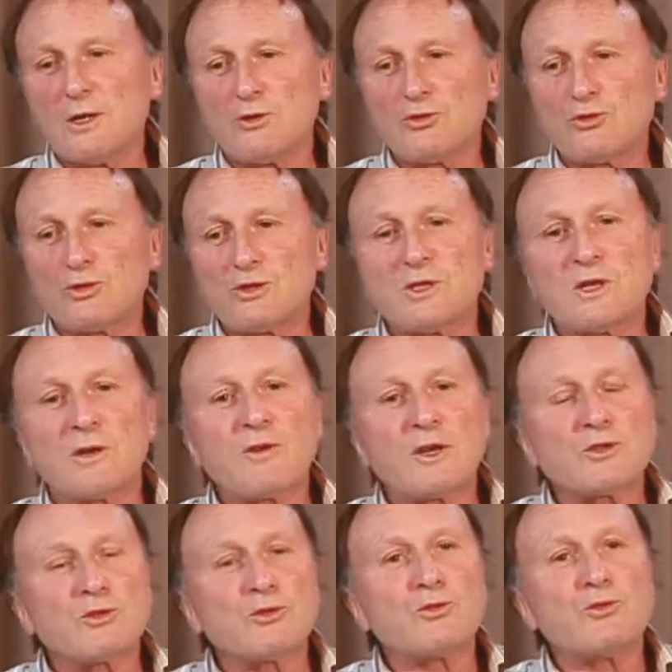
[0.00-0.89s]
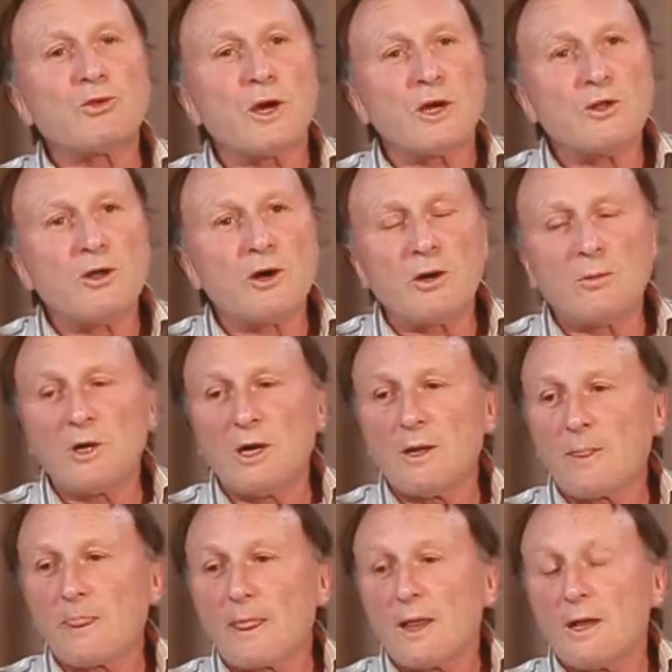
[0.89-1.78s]
sur des infrastructures énormes,
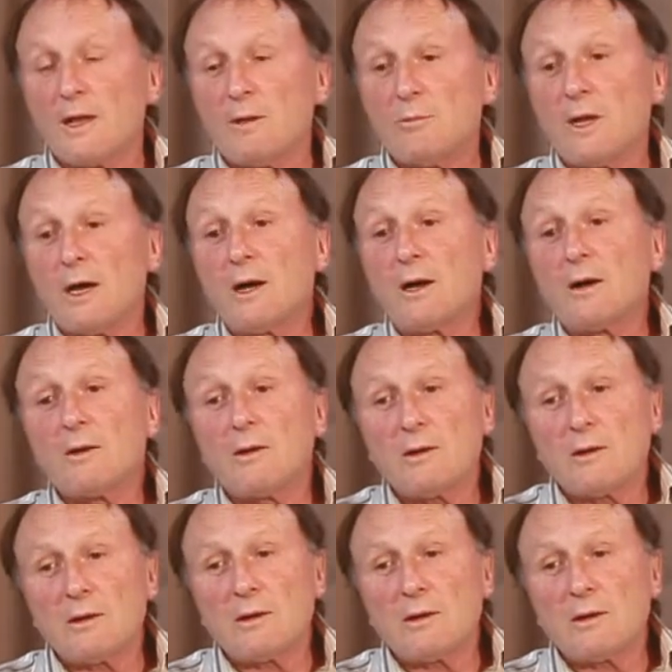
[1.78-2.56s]
eh bien,